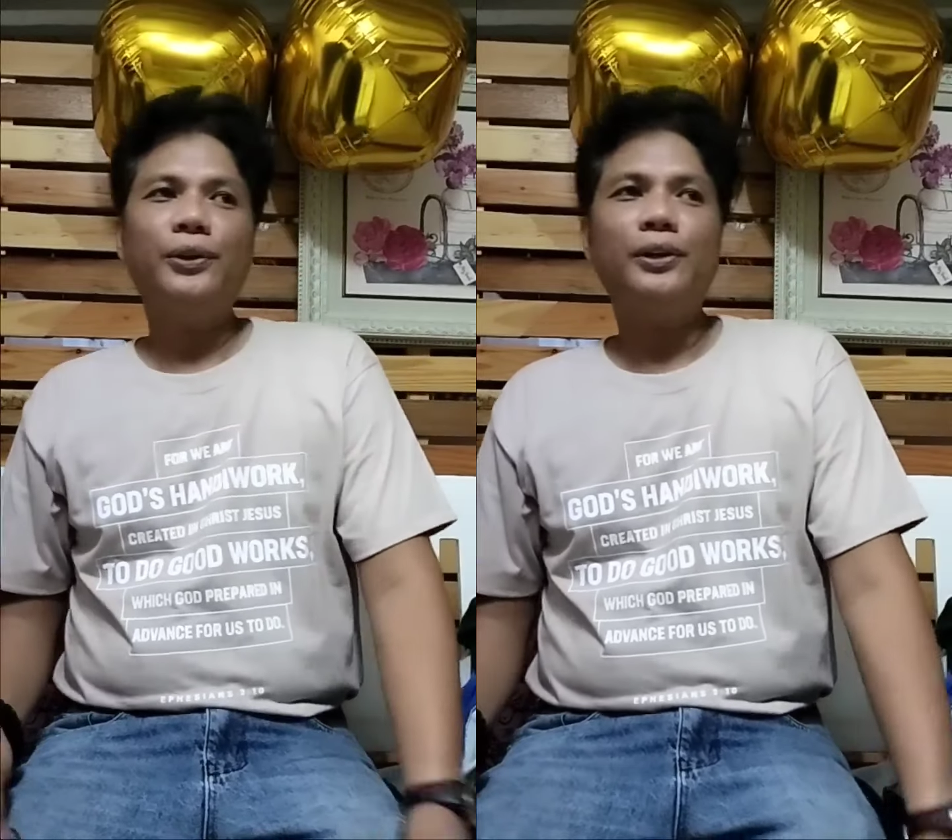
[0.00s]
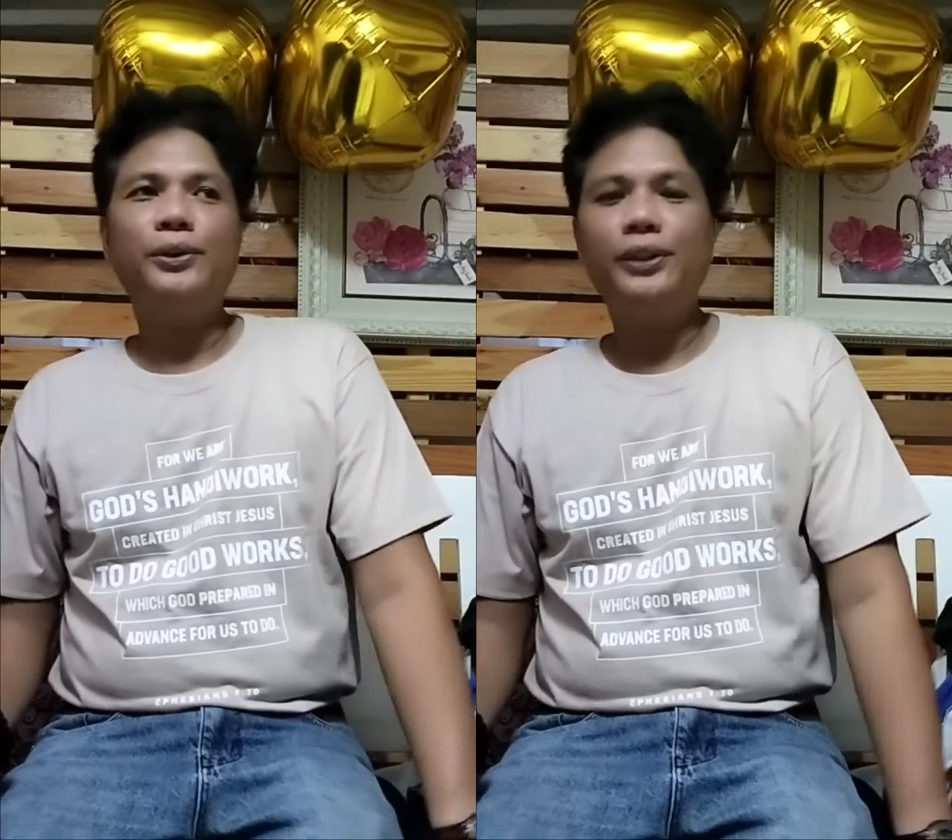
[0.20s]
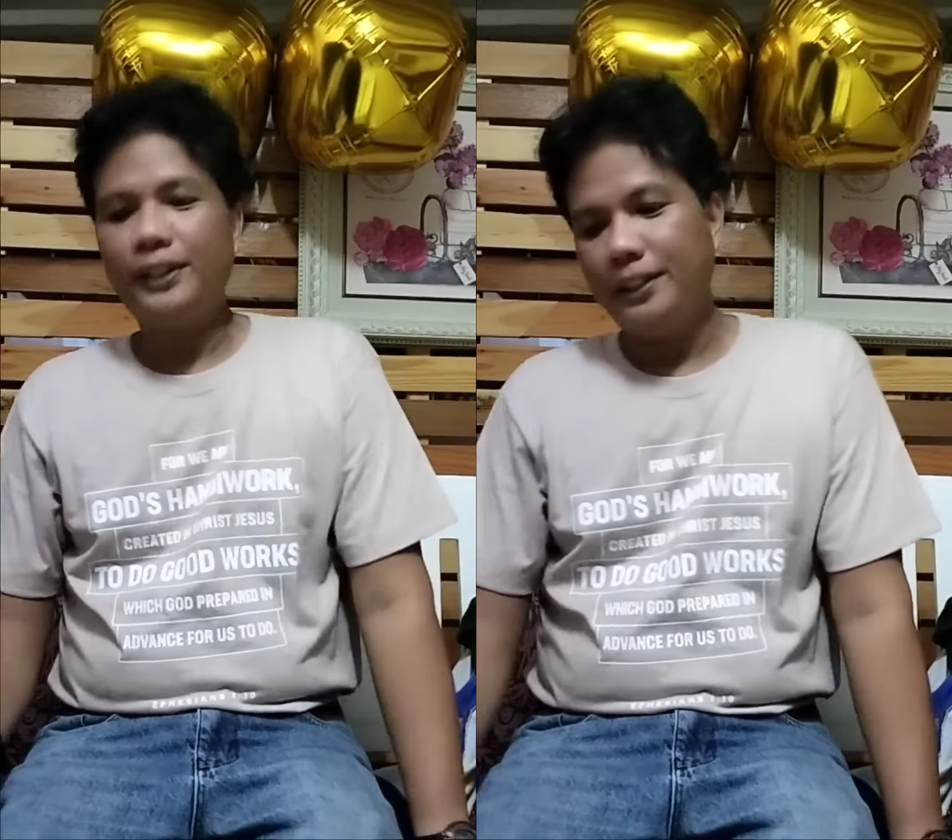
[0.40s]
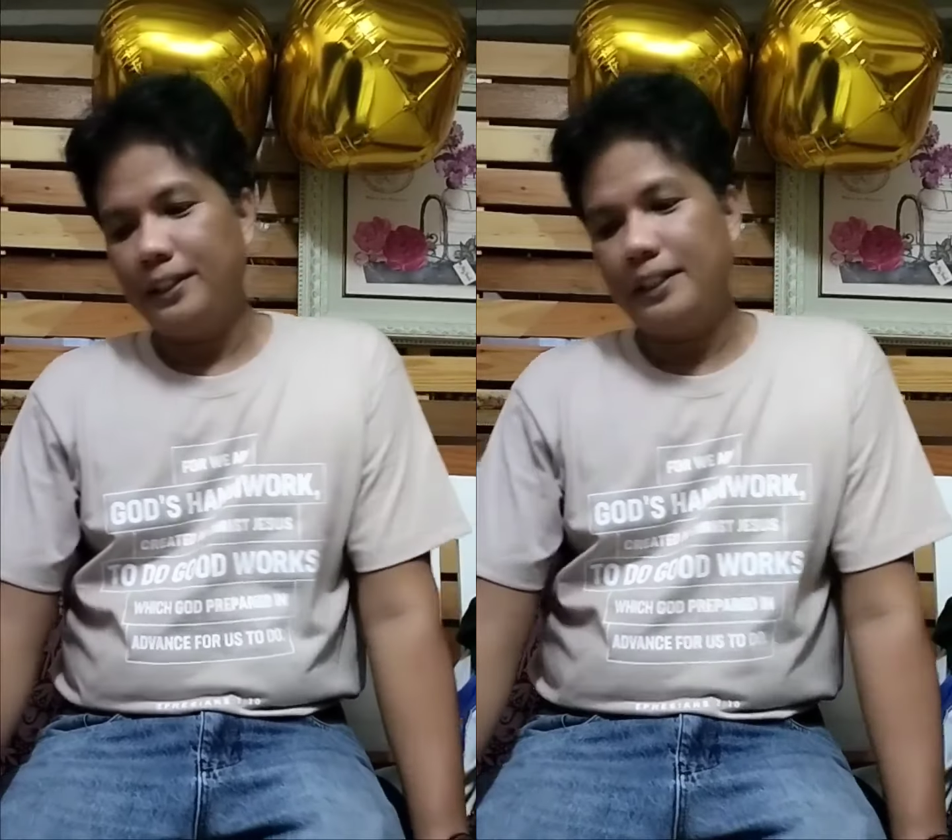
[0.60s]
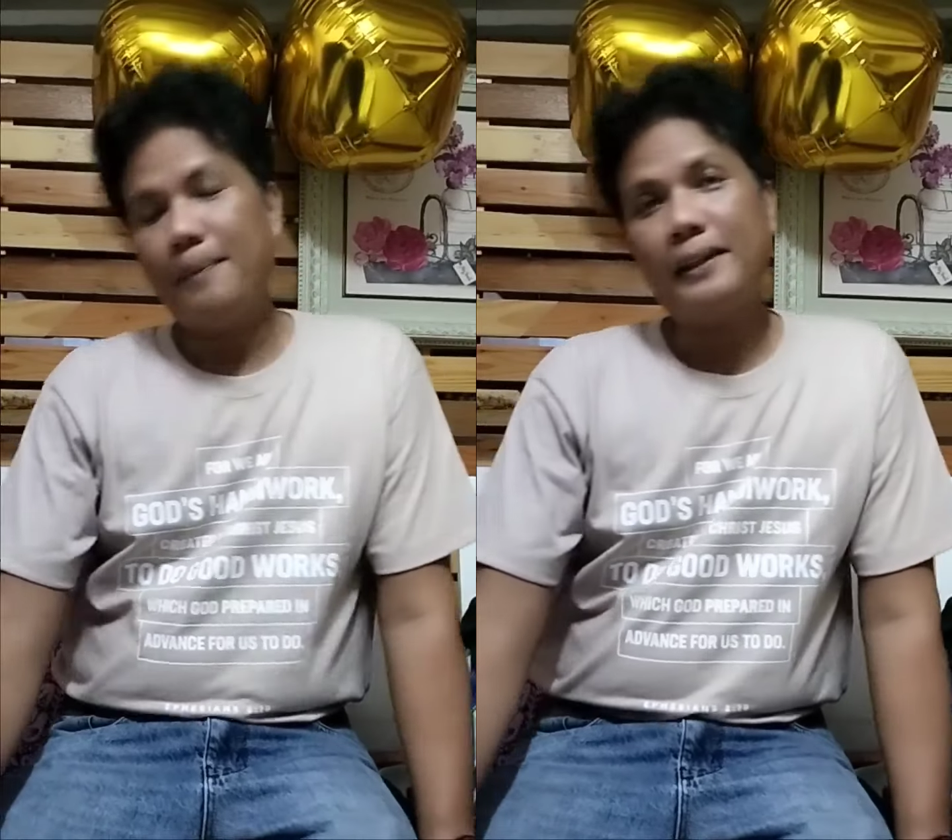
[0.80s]
ako'y
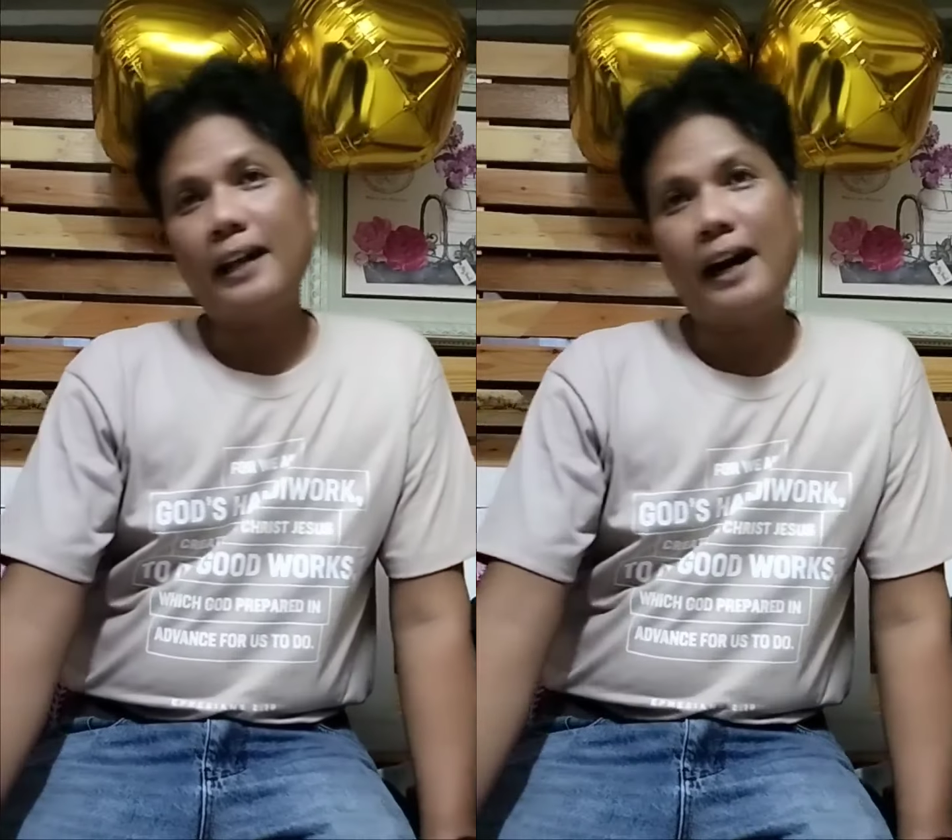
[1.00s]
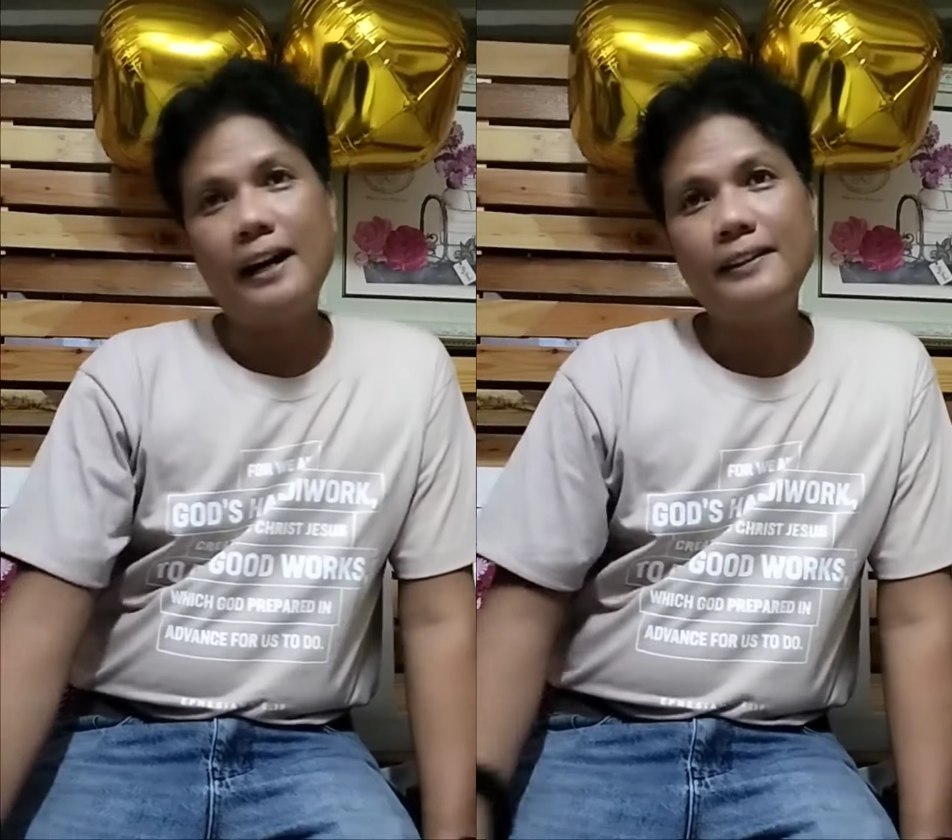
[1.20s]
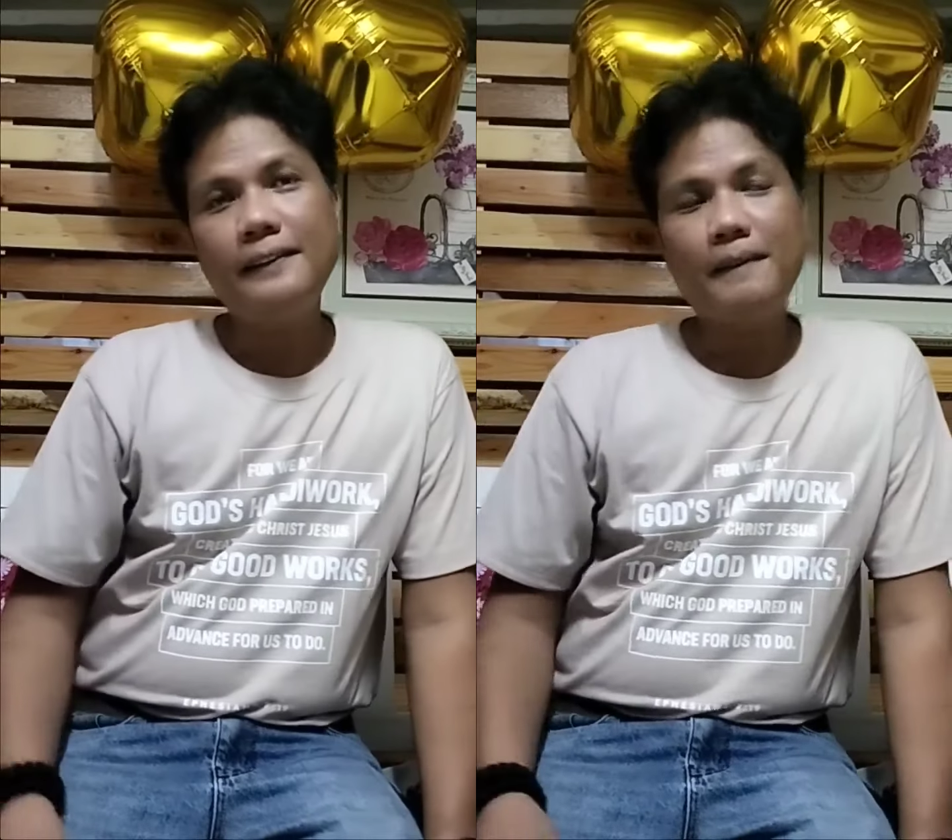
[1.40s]
kabataan,